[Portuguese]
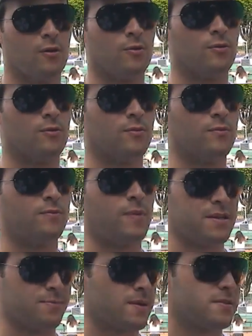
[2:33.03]
com
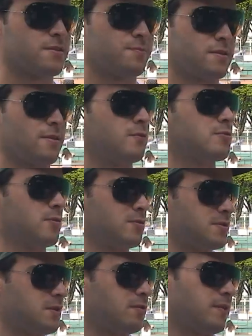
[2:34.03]
participação especial do Júlio
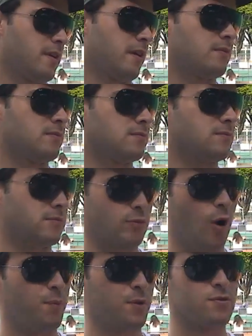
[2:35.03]
Silva, que é um
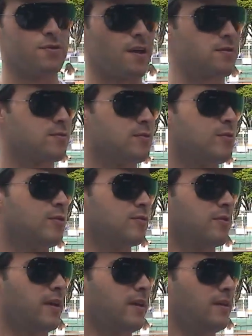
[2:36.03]
top 200 do
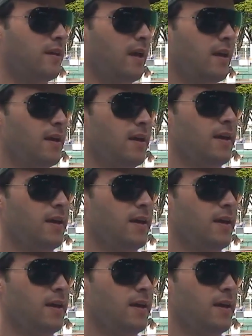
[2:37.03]
mundo aí, né?